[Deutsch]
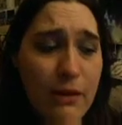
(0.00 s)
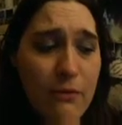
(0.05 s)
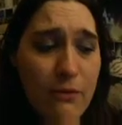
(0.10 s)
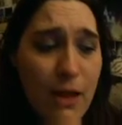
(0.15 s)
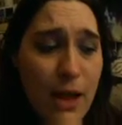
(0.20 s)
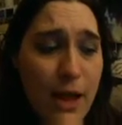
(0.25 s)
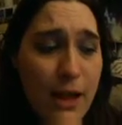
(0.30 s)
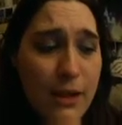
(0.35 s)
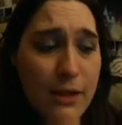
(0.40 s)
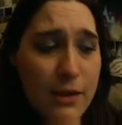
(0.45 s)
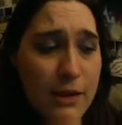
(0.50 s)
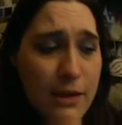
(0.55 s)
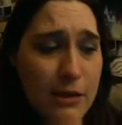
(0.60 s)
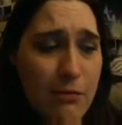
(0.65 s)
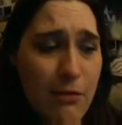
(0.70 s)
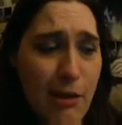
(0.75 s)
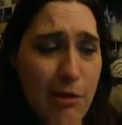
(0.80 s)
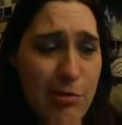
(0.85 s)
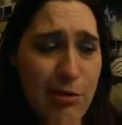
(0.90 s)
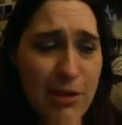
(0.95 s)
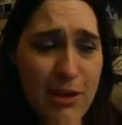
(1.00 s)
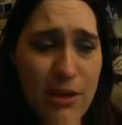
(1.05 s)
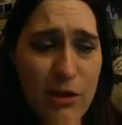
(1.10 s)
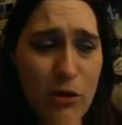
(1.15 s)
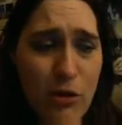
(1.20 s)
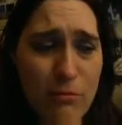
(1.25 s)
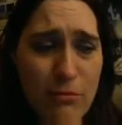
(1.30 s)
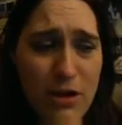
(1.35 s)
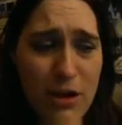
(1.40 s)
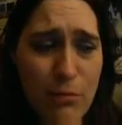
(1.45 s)
Weil ich weiß nicht, ich
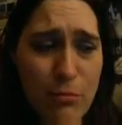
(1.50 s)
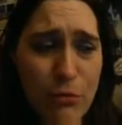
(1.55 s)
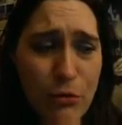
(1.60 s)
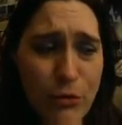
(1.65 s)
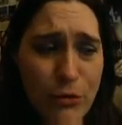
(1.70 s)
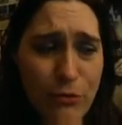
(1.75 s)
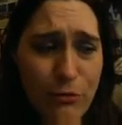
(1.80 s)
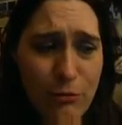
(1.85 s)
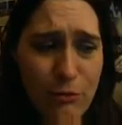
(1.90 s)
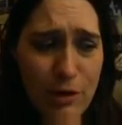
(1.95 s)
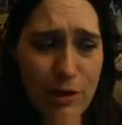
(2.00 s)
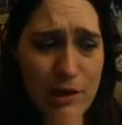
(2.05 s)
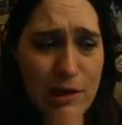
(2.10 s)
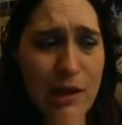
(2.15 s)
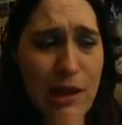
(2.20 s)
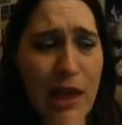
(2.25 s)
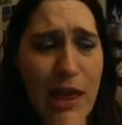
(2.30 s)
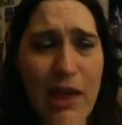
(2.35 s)
komme mir da blöd vor,